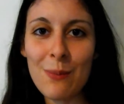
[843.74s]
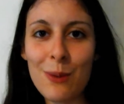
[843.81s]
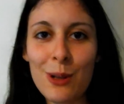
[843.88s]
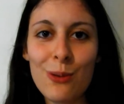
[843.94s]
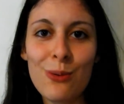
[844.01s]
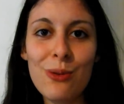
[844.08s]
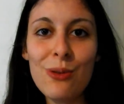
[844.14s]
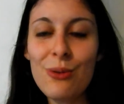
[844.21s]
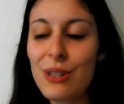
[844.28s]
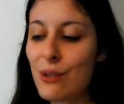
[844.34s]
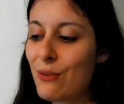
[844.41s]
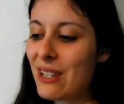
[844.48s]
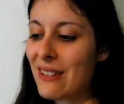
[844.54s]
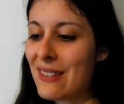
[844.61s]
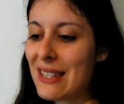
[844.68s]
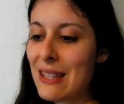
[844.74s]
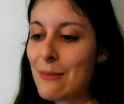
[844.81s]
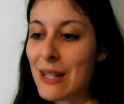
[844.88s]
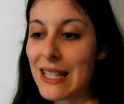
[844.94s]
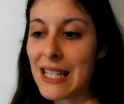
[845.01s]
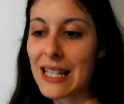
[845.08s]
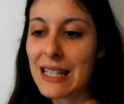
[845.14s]
ça peut être cool ou si vous avez
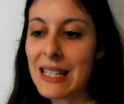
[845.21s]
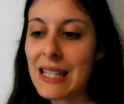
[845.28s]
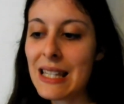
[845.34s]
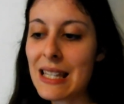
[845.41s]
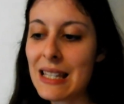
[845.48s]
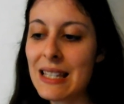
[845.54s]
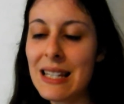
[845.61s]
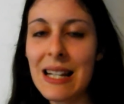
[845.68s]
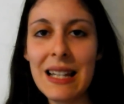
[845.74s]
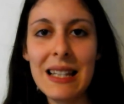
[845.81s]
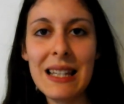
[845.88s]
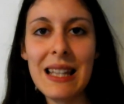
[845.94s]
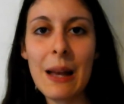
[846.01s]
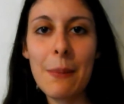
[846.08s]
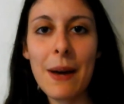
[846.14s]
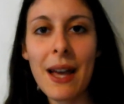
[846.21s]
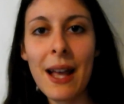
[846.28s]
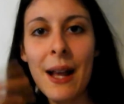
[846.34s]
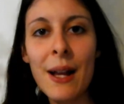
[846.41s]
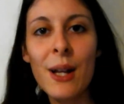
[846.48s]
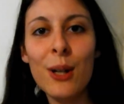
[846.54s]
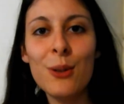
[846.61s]
essayé ma technique et si l'année
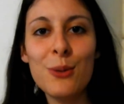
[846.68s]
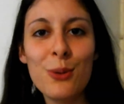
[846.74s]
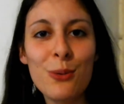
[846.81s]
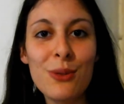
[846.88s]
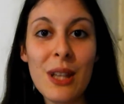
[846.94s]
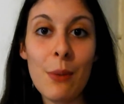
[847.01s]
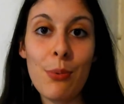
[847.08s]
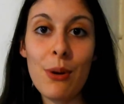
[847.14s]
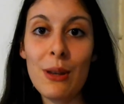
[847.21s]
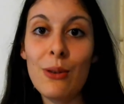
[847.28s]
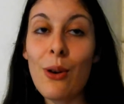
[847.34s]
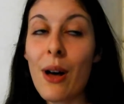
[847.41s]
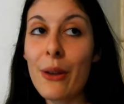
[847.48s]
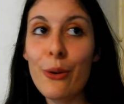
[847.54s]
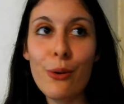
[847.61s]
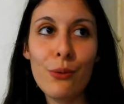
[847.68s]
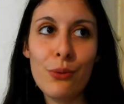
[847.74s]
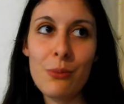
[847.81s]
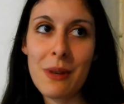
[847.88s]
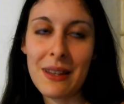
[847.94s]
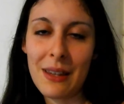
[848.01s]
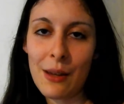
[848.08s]
d'après du coup ça peut être dans un an
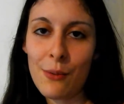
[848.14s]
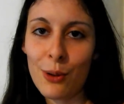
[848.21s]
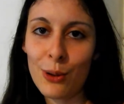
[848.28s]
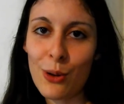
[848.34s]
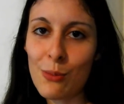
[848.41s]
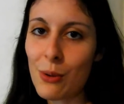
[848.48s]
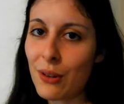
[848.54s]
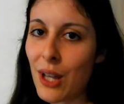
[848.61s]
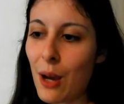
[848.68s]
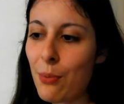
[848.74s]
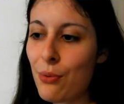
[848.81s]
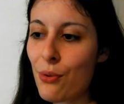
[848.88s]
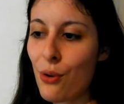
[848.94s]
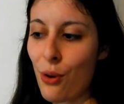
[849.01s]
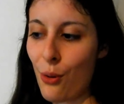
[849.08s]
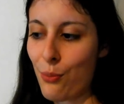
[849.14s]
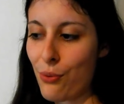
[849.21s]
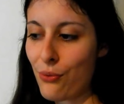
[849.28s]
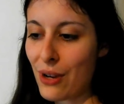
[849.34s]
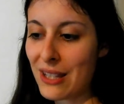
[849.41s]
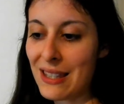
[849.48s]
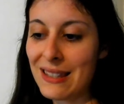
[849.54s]
vous mettez votre commentaire pour,
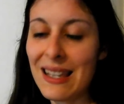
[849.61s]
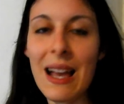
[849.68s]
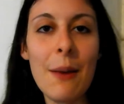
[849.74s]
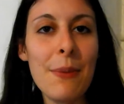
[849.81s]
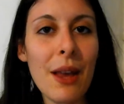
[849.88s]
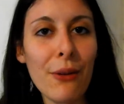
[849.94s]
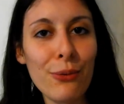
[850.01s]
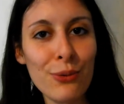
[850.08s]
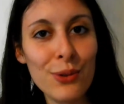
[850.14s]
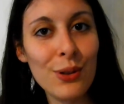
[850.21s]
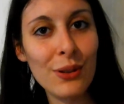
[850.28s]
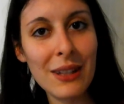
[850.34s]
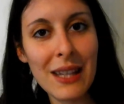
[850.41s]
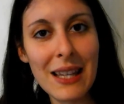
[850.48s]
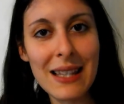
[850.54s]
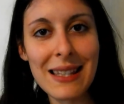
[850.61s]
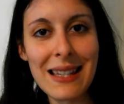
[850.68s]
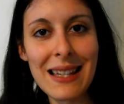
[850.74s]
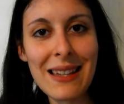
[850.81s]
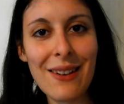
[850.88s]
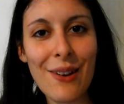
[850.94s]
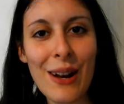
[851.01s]
pour voir si ça a bien fonctionné
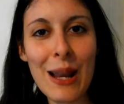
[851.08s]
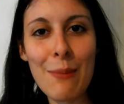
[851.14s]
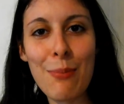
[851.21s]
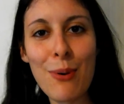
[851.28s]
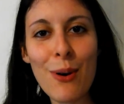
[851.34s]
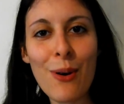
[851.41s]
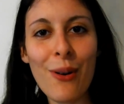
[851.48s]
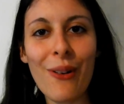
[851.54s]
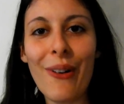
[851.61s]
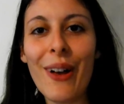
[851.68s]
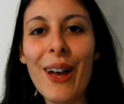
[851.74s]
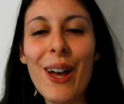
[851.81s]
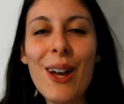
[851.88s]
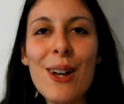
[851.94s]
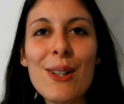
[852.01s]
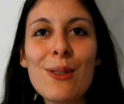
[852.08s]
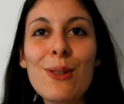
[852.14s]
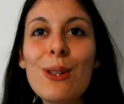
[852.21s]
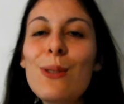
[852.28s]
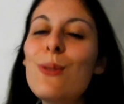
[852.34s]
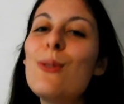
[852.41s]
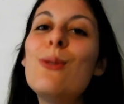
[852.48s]
si les plans
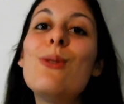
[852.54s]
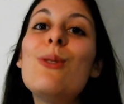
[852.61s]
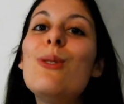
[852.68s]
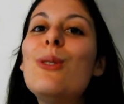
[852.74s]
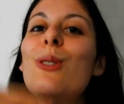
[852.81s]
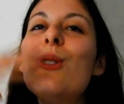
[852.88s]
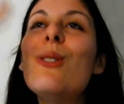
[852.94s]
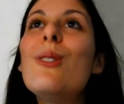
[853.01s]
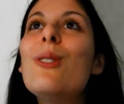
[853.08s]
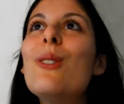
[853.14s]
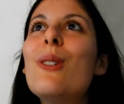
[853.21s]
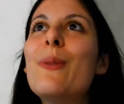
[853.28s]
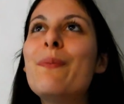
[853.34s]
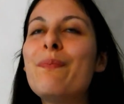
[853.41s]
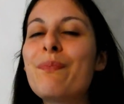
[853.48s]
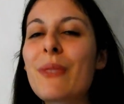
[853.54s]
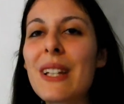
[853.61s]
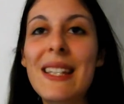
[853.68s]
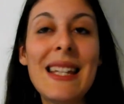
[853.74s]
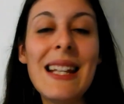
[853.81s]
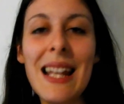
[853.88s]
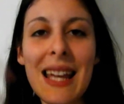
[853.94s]
sont devenus de
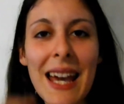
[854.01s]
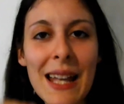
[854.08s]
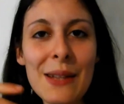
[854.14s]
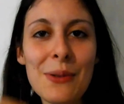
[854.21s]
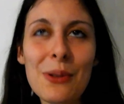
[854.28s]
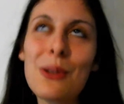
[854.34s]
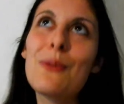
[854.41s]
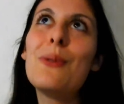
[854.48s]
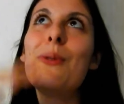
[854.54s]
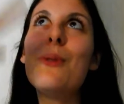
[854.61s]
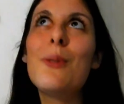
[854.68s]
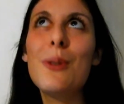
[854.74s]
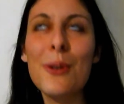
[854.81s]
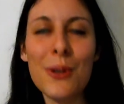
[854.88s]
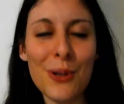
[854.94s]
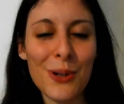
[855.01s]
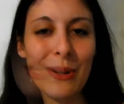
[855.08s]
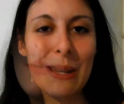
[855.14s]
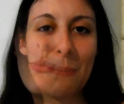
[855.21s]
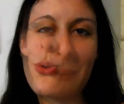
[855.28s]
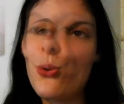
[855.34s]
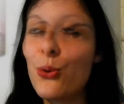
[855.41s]
si les graines sont devenues de
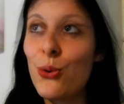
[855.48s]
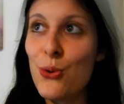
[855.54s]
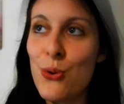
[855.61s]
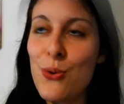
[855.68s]
jolis plans